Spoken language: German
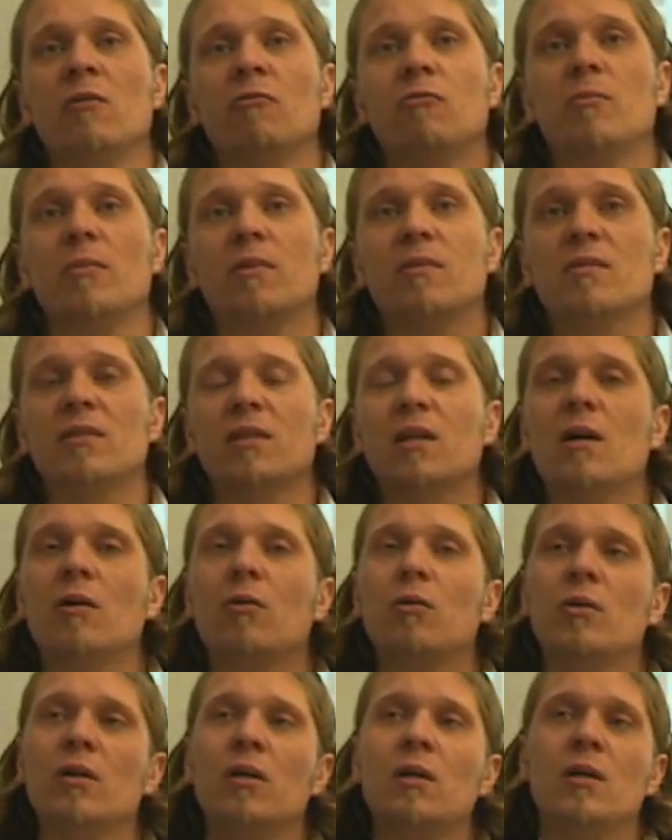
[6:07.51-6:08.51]
wo man sich
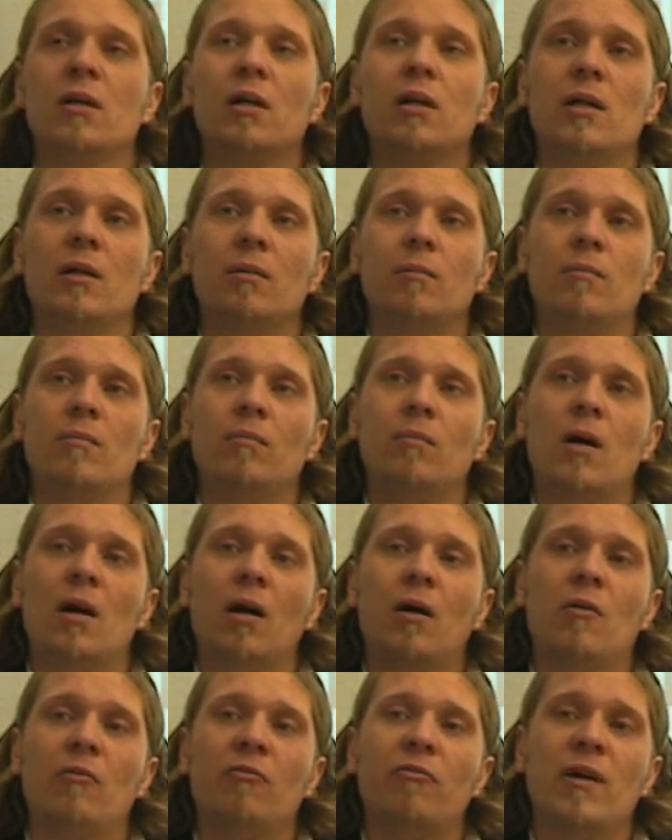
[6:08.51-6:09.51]
auch ähm,
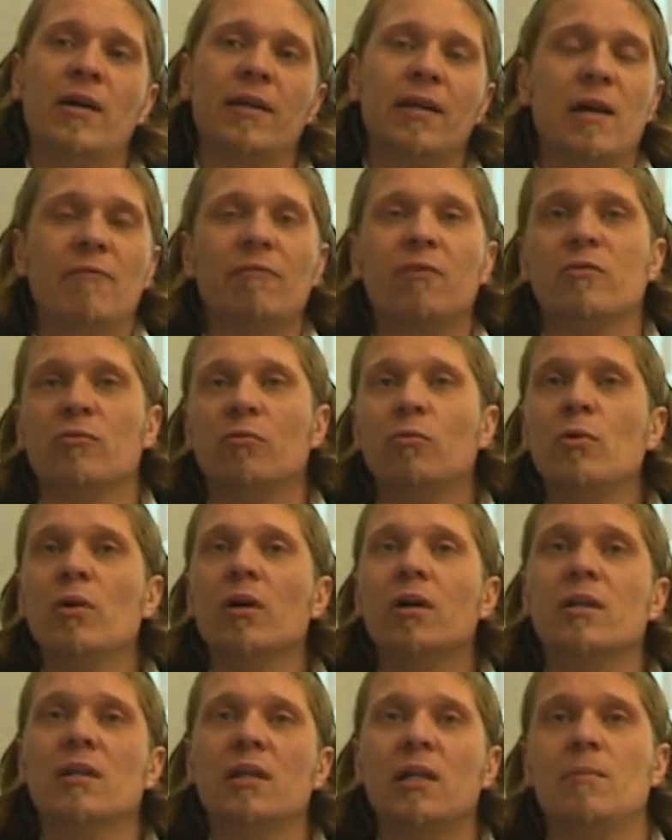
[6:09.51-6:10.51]
auf einer etwas
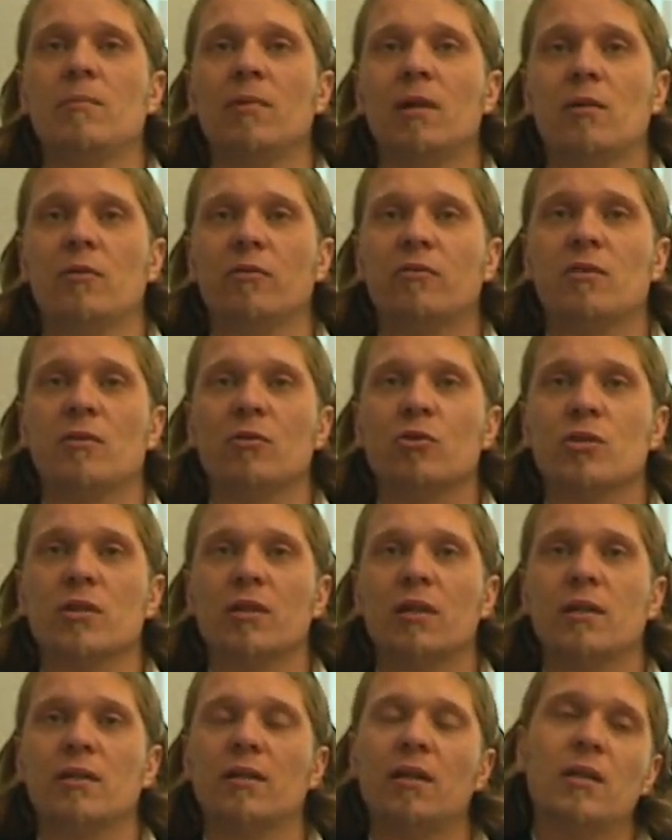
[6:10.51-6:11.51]
höheren Ebene austauschen
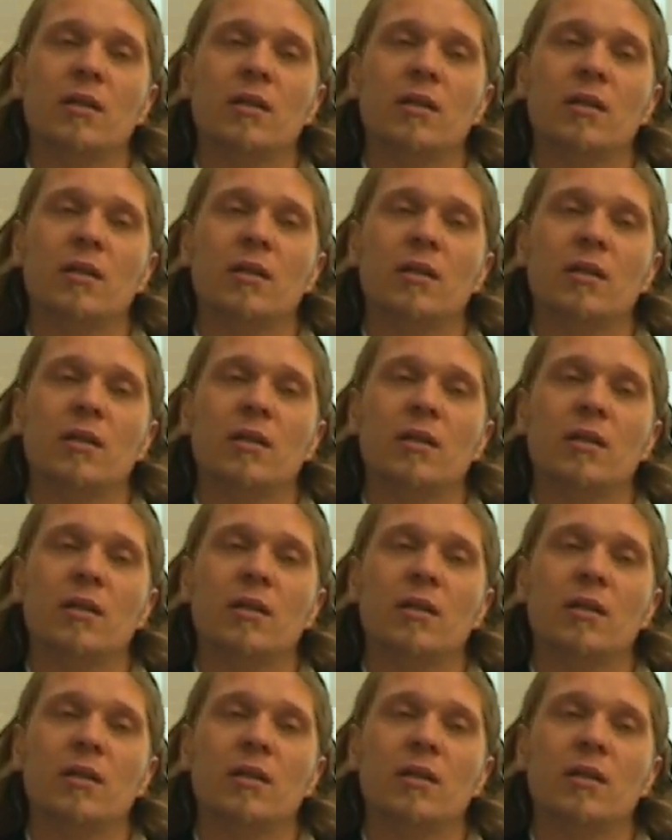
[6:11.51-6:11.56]
kann.